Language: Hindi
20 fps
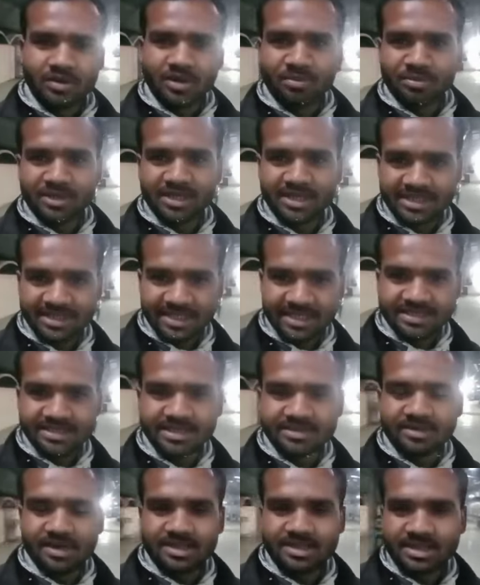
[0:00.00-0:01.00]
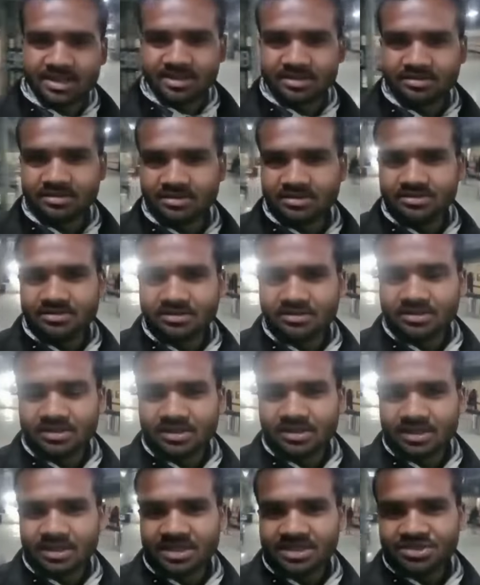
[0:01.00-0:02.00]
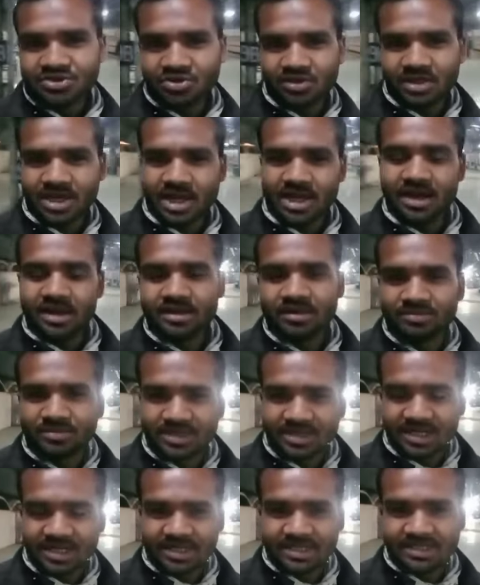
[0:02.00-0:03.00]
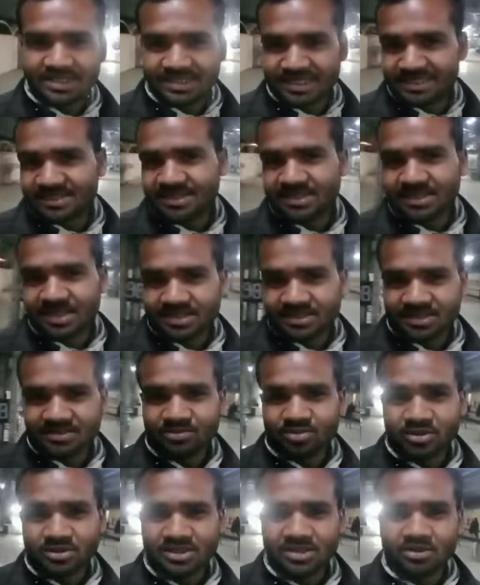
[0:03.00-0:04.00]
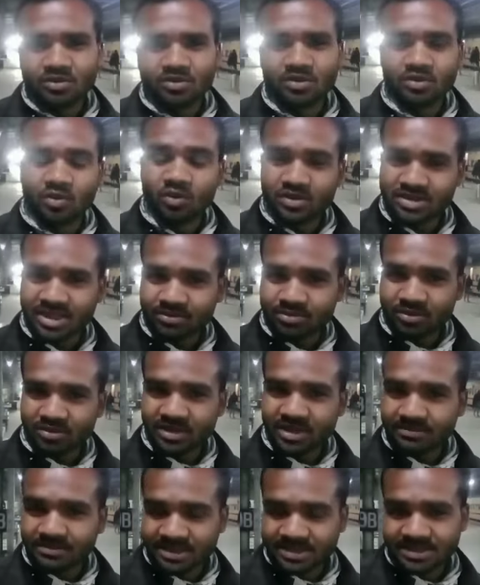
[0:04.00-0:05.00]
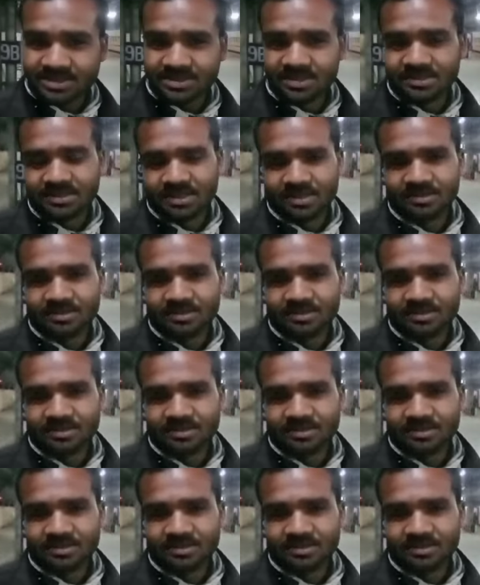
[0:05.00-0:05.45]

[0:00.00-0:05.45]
और अपने डिस्टेंस की बात करें तो दोस्तों 111 किलोमीटर का डिस्टेंस है नरसिंहपुर से घोसलपुर रेलवे स्टेशन